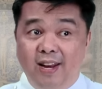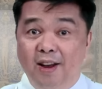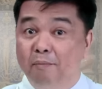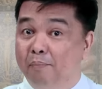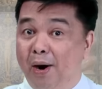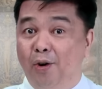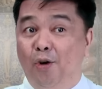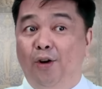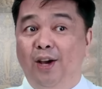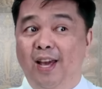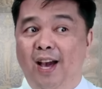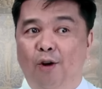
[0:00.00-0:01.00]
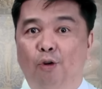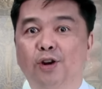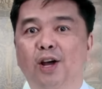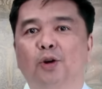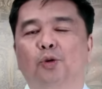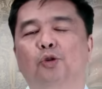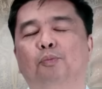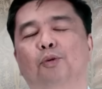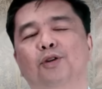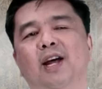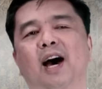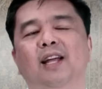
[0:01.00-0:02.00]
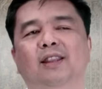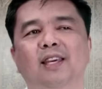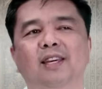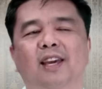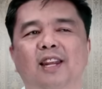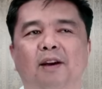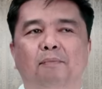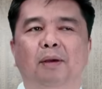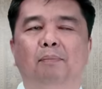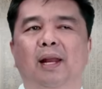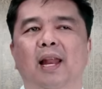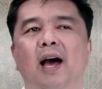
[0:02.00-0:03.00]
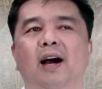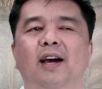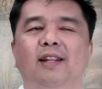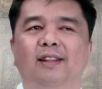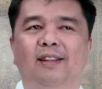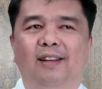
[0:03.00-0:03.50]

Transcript: ng parokya o ng grupo na ating kinabibilangan.